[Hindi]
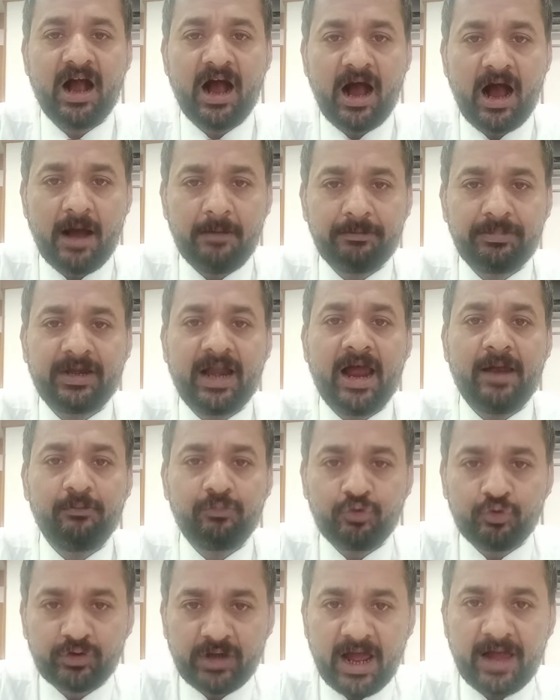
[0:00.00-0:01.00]
आप
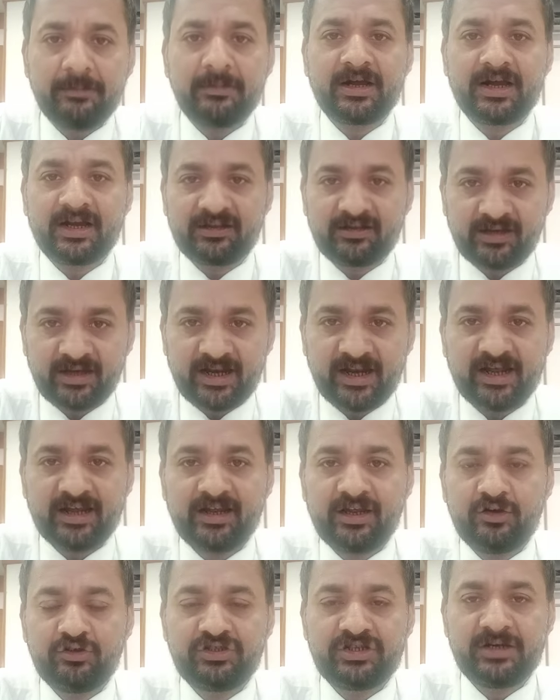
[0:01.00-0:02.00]
टाइम टू टाइम करते
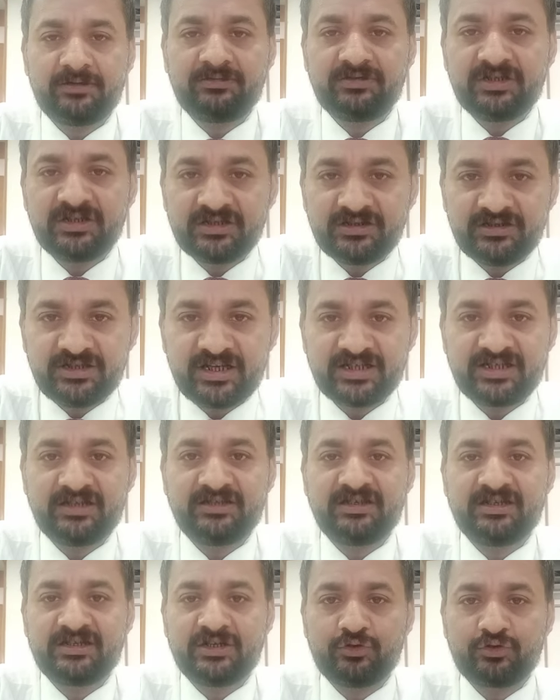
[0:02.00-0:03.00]
रहेंगे जब
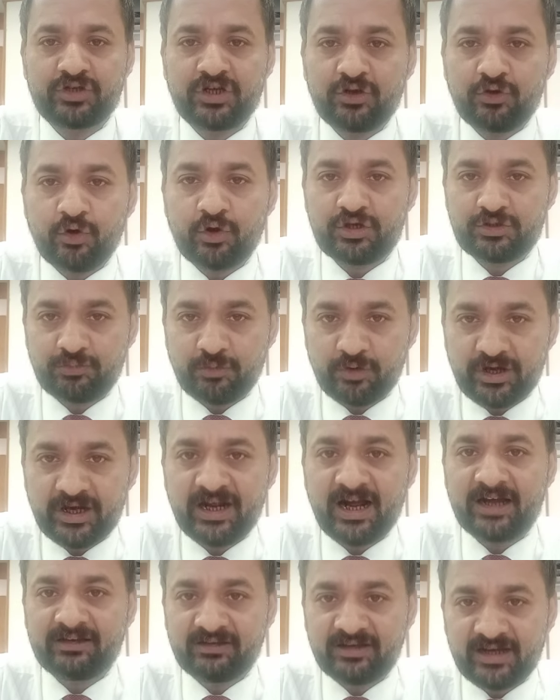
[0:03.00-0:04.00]
जैसे जैसे उसकी
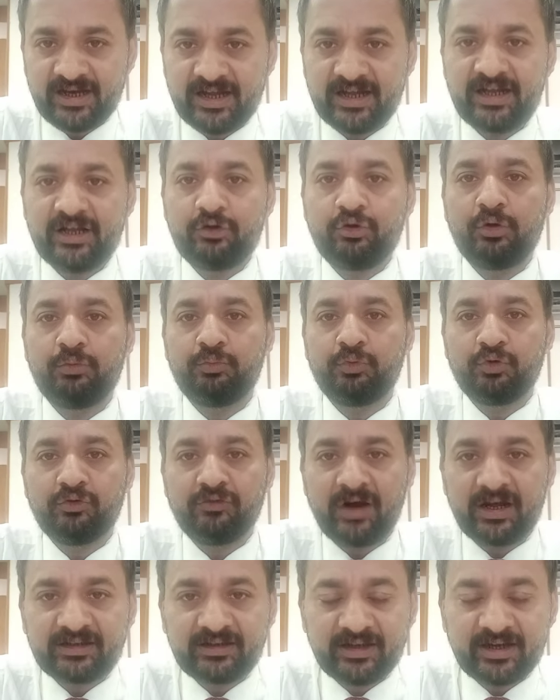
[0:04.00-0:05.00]
कॉरस्पॉन्डिंग आती रहेगी कोई
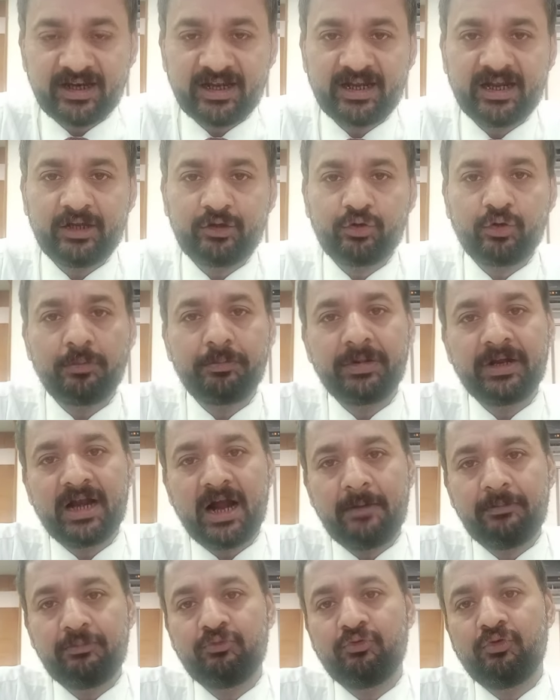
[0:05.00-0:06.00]
प्रूव आते रहेंगे तो
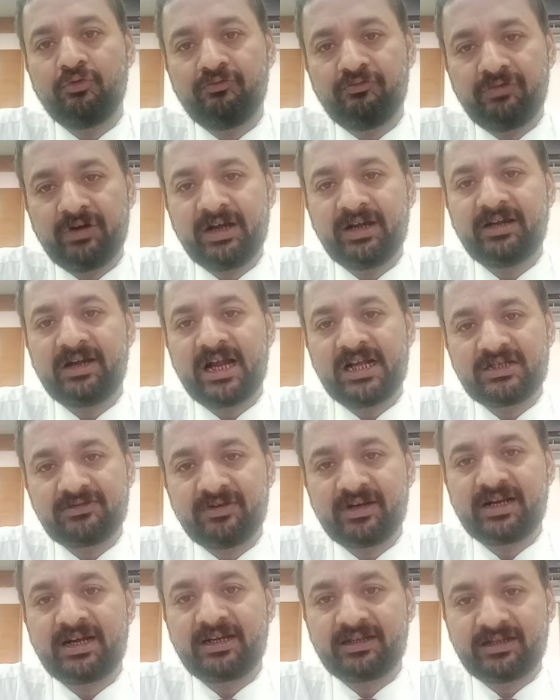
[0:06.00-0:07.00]
फिर आप वो फ़ंड
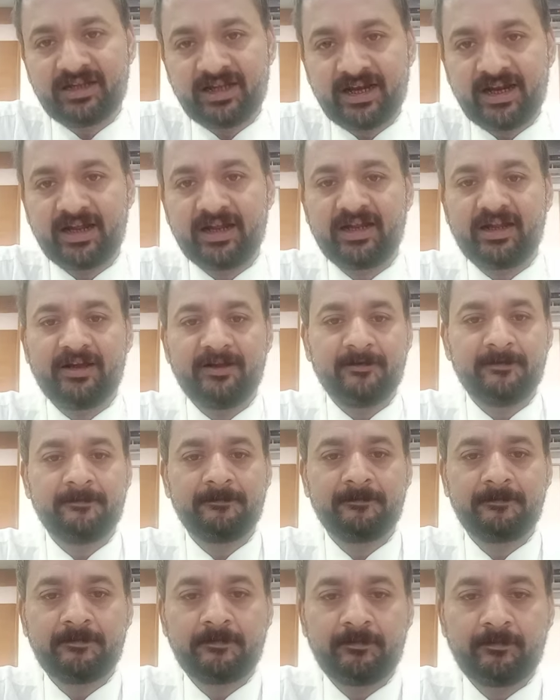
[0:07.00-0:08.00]
ट्रांसफ़र करते रहेंगे
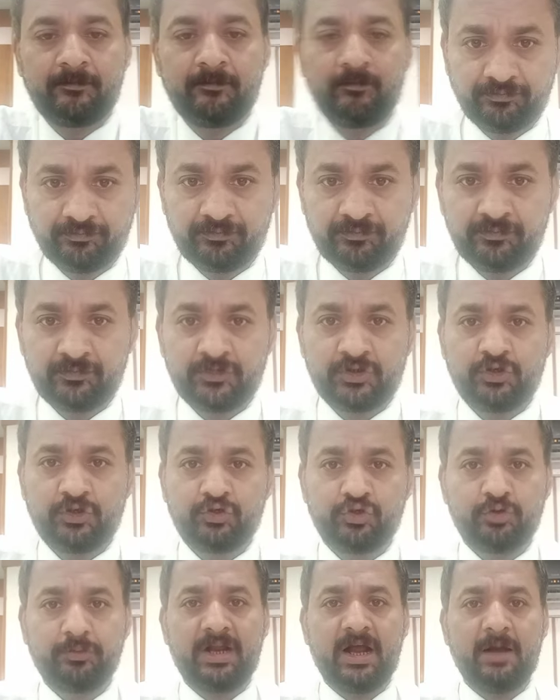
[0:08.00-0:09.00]

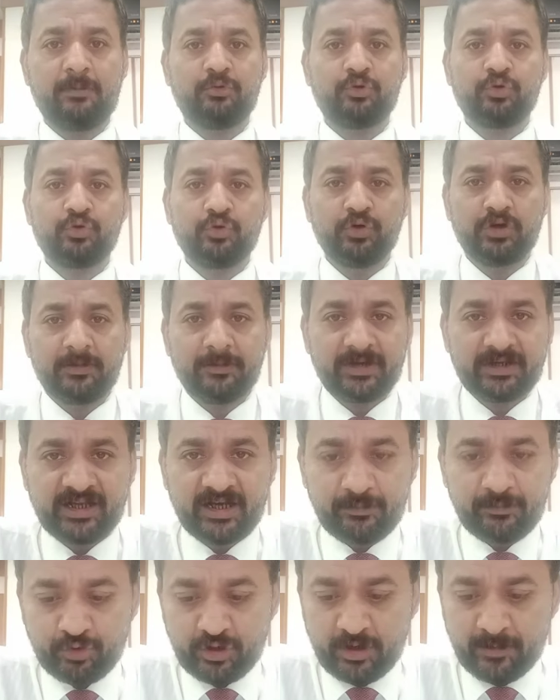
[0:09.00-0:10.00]
तो मैंने आपको रूल नंबर
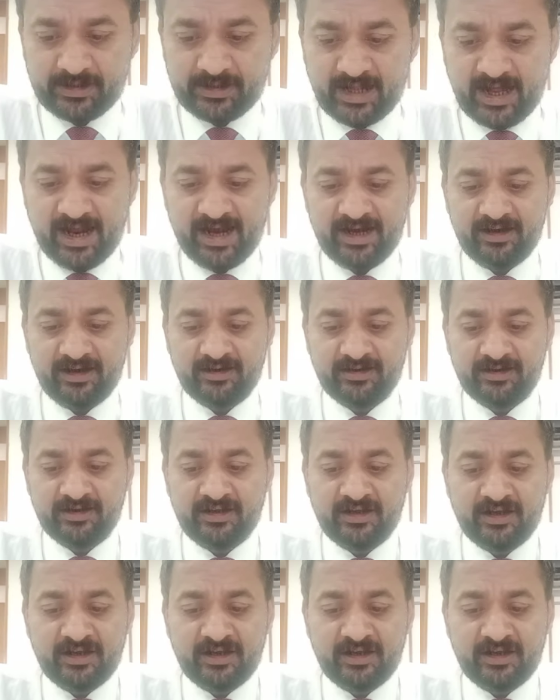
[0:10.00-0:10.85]
थ्री पूरा बताया